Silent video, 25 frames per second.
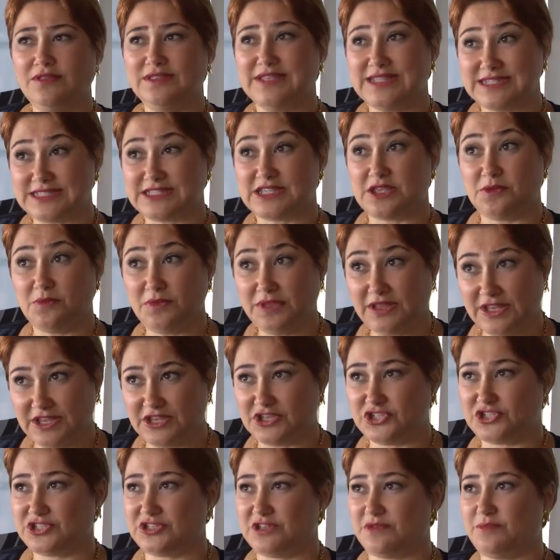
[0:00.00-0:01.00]
Diskimi
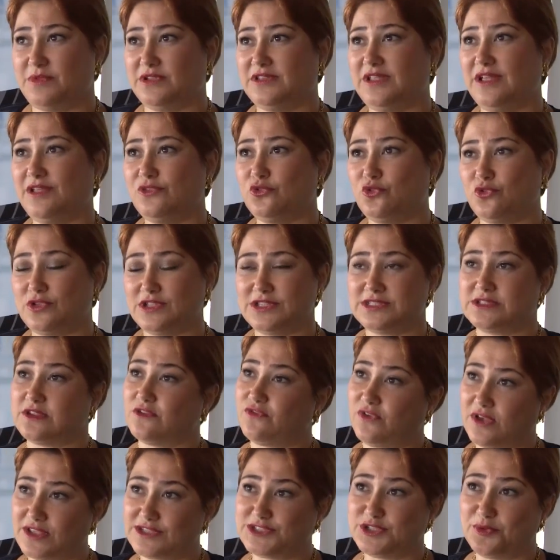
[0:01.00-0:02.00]
değiştirmeden dolayısıyla
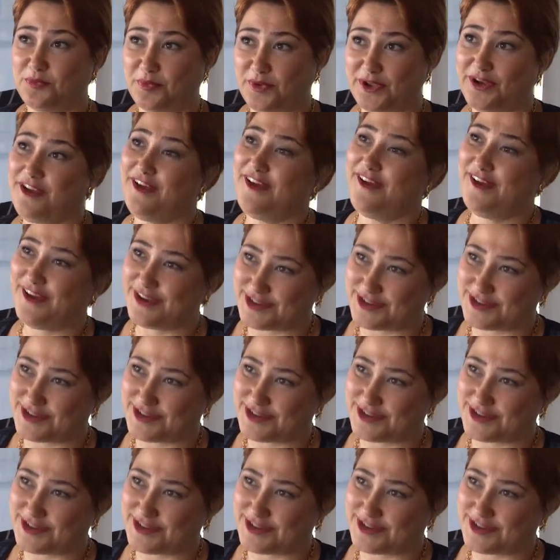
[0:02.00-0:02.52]
fazla para